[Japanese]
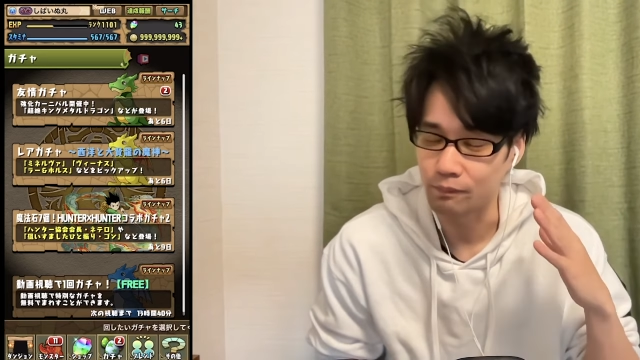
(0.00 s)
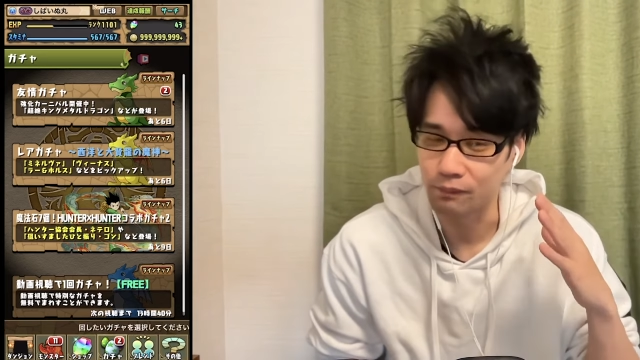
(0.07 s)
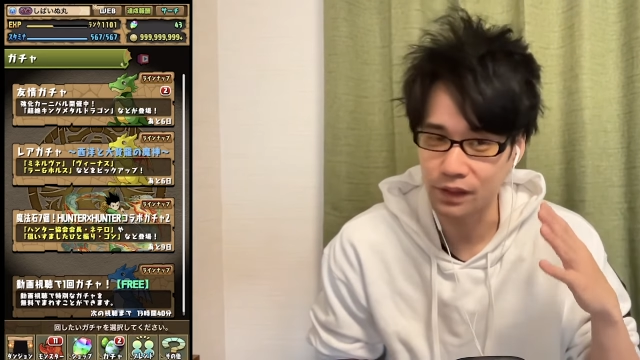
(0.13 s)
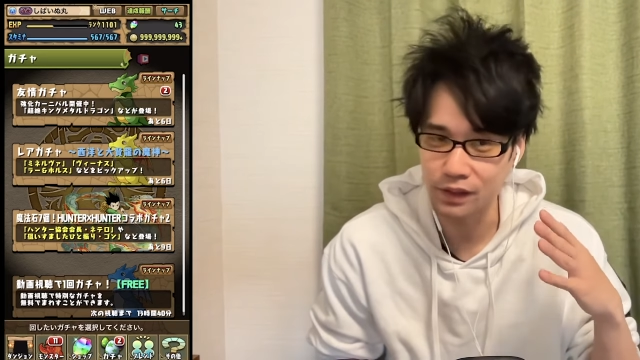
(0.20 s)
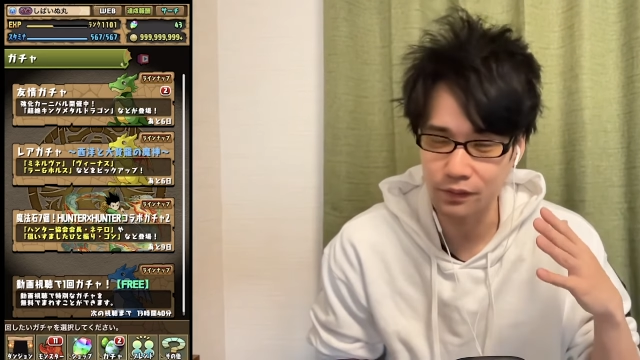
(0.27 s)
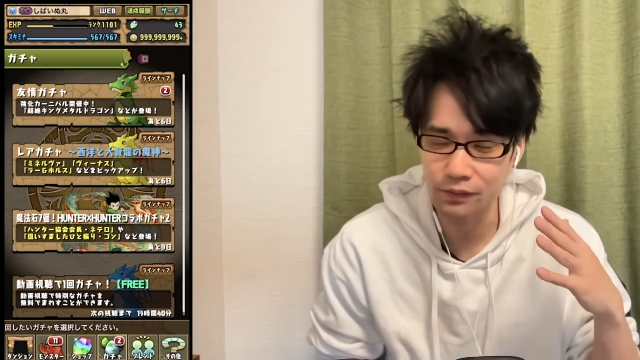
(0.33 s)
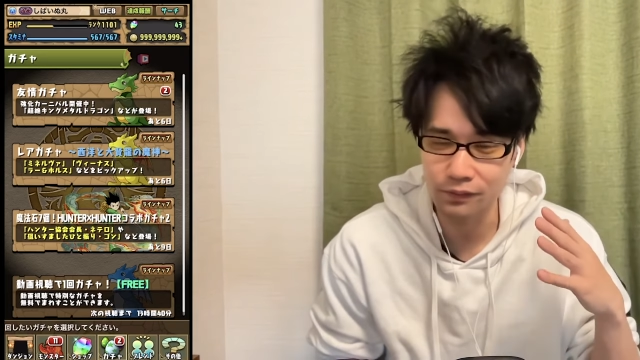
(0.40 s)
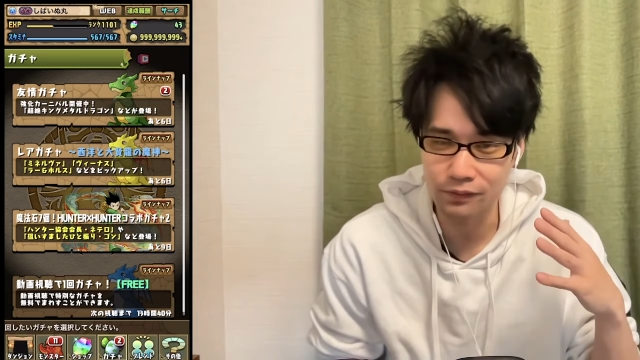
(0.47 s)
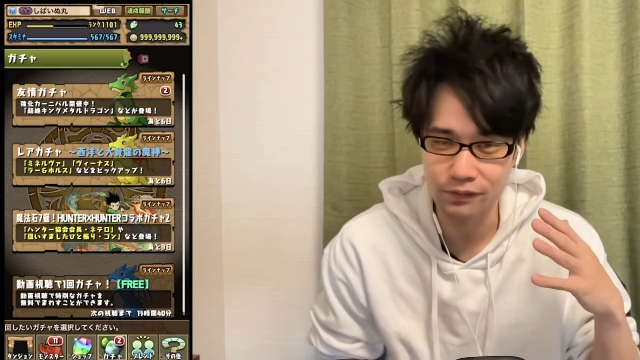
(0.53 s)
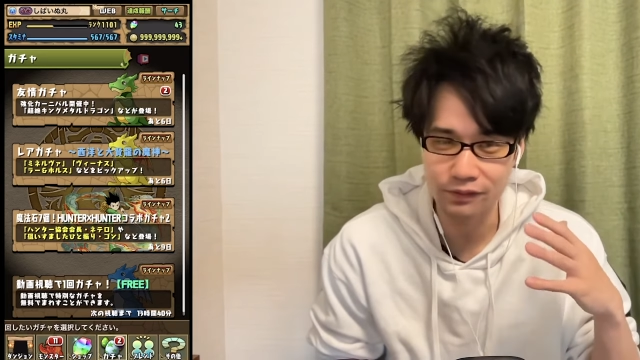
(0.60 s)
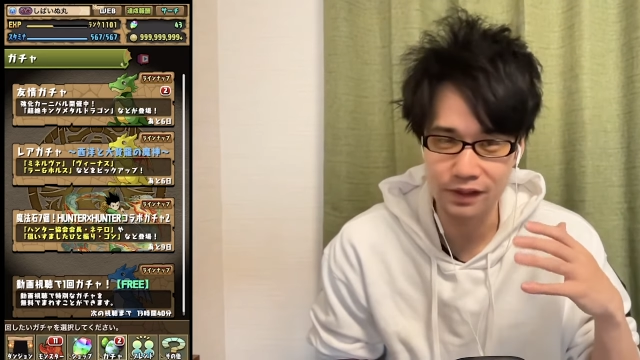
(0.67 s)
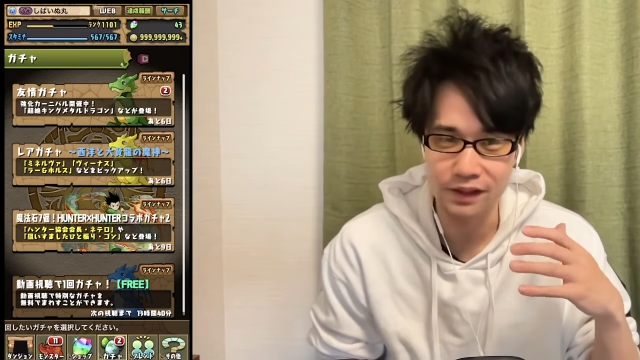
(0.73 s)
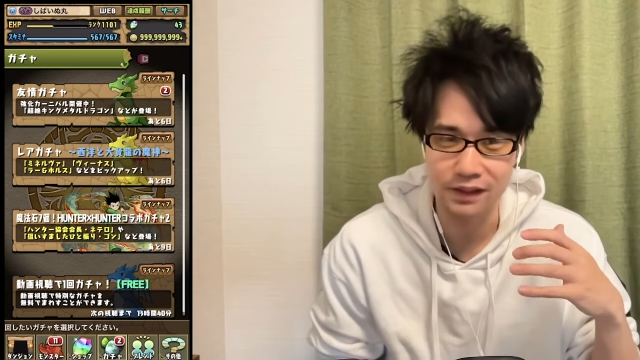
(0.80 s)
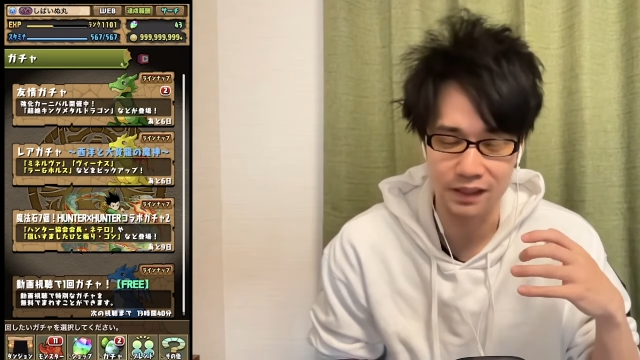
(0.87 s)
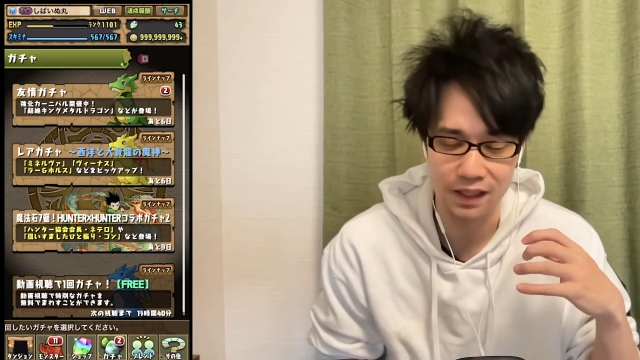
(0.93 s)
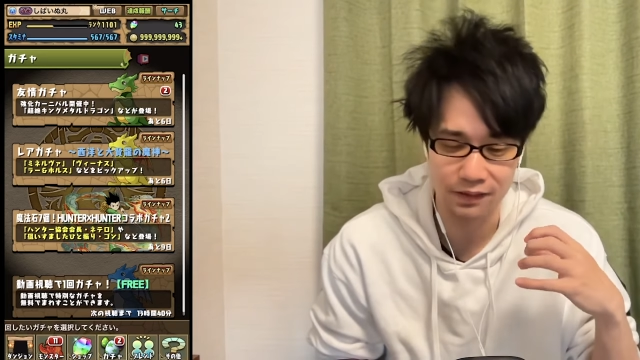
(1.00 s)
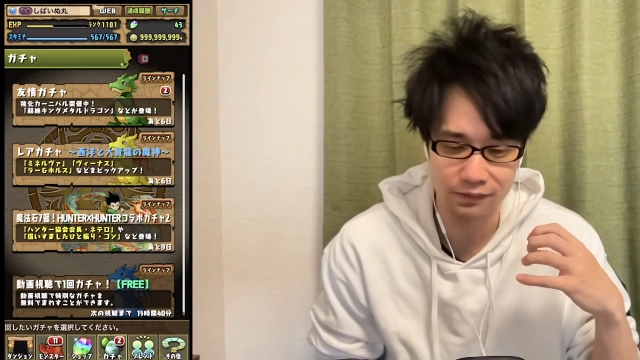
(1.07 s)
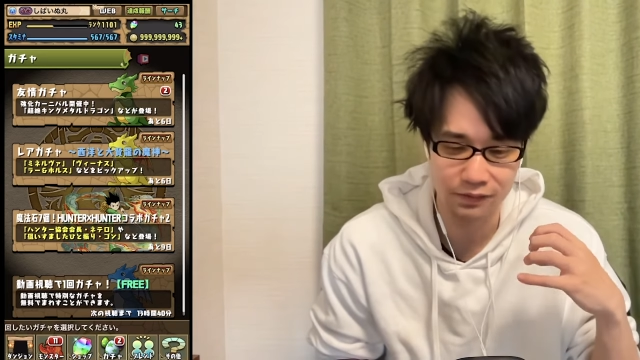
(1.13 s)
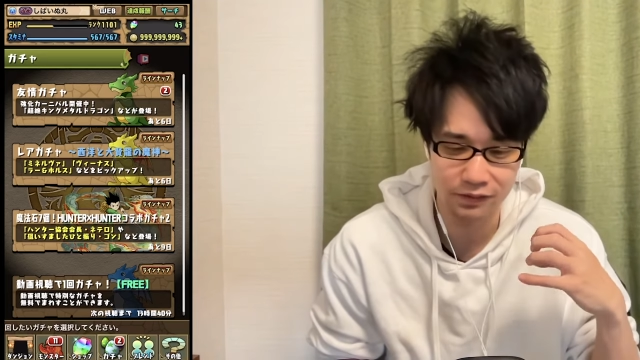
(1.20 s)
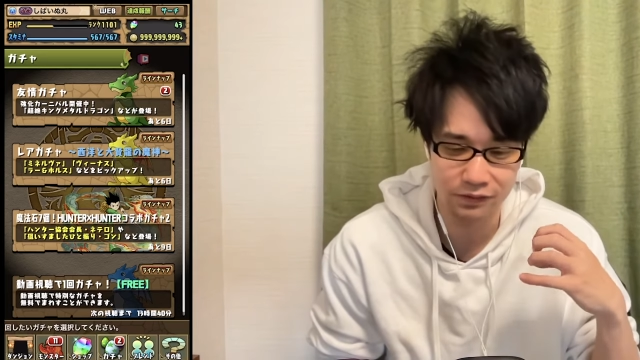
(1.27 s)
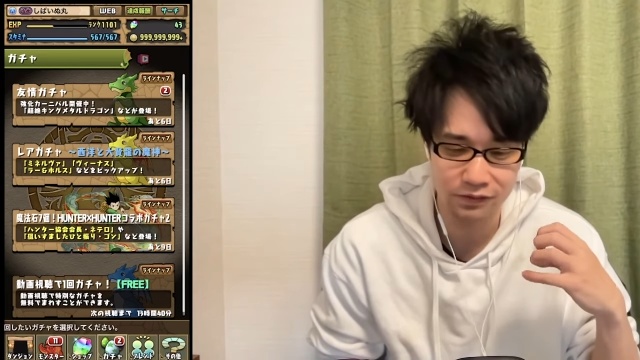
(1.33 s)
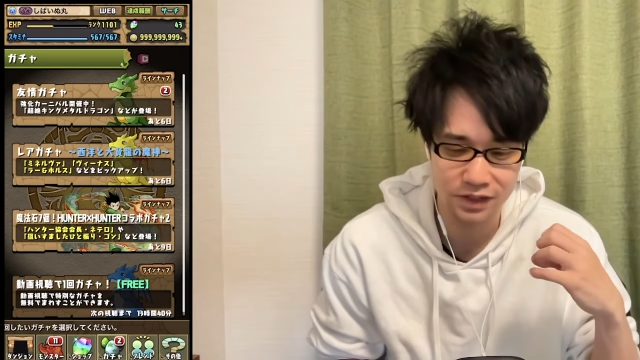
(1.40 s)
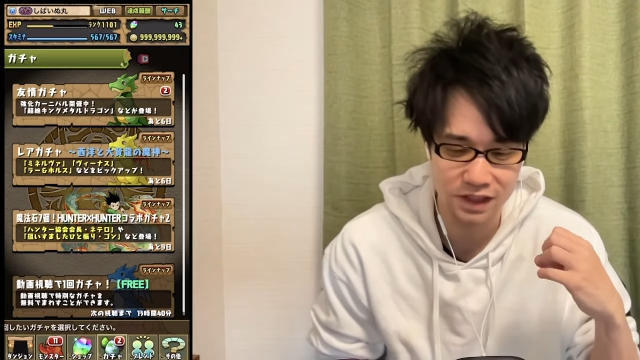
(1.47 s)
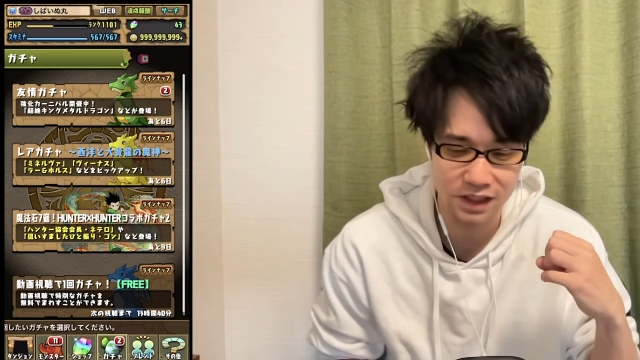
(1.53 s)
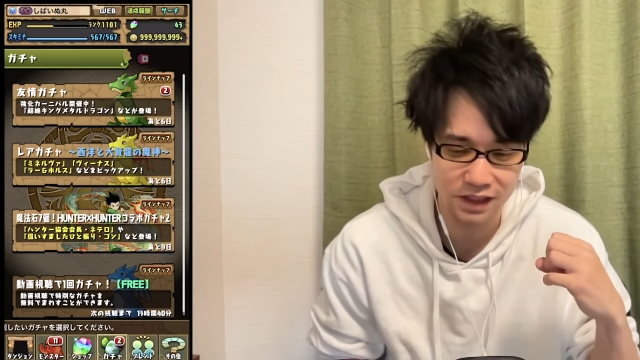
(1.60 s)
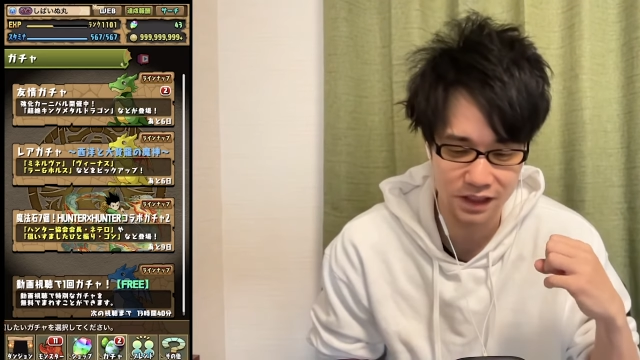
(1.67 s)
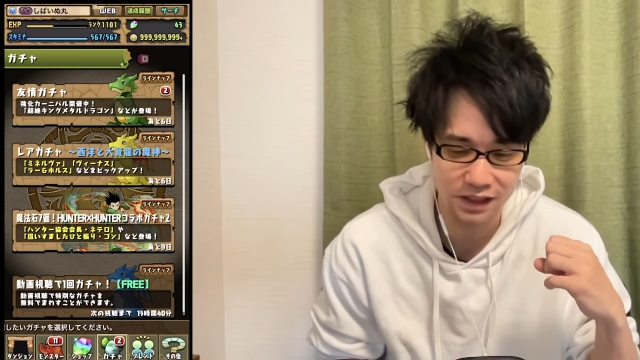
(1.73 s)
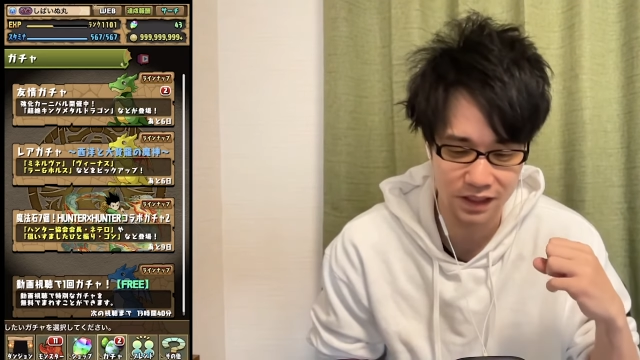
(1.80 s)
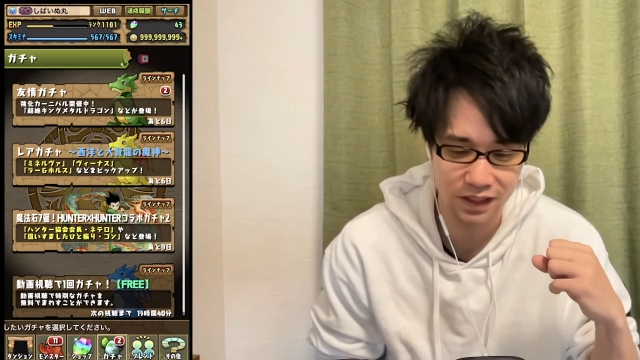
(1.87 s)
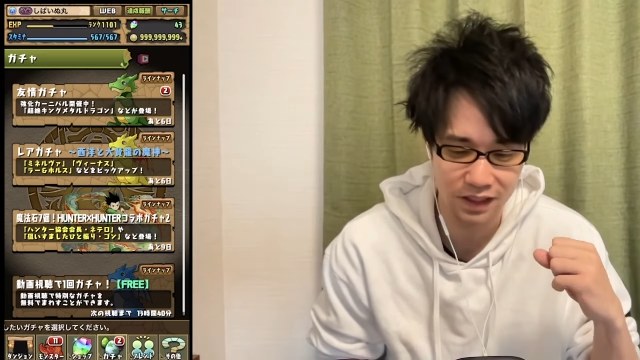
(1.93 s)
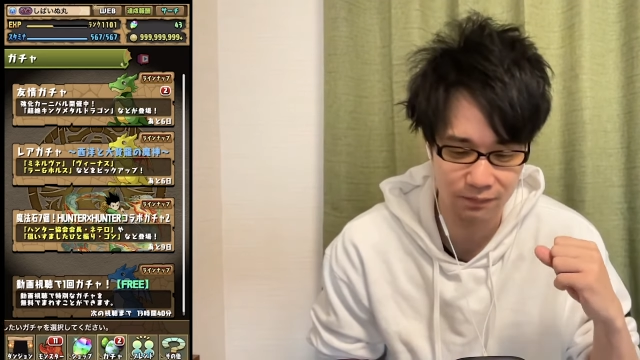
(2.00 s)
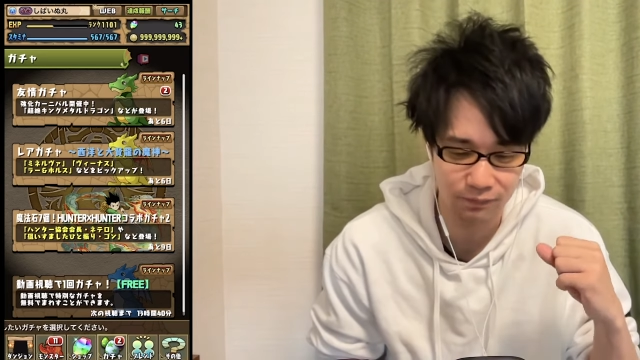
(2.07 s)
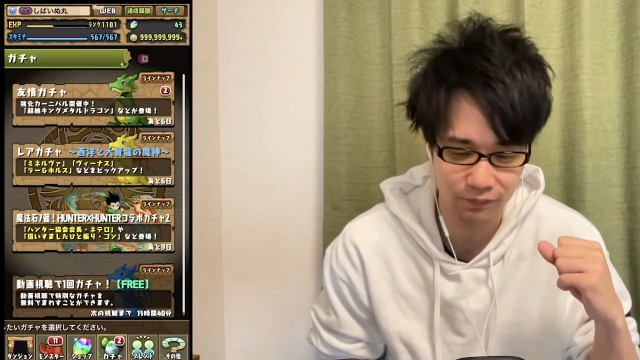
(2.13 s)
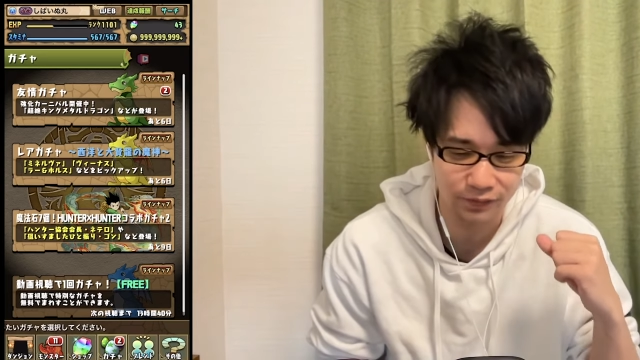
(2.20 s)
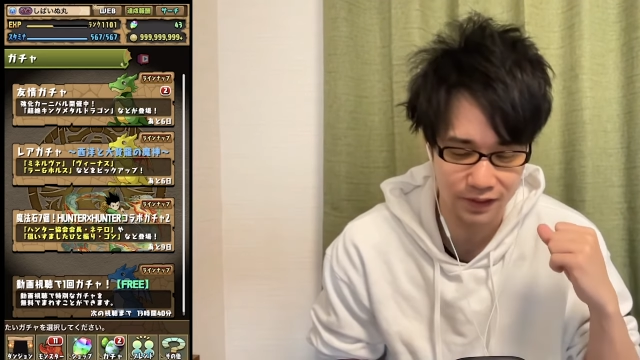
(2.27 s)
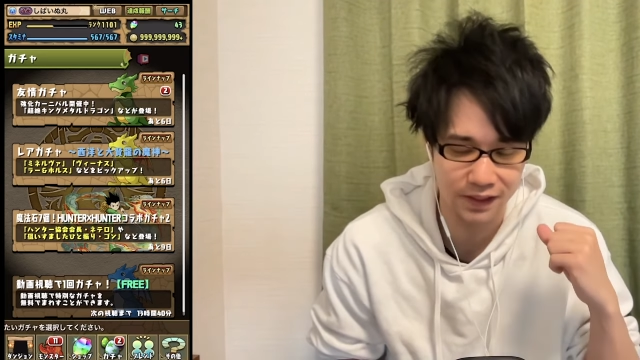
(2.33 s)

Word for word: 見事に何の新キャラも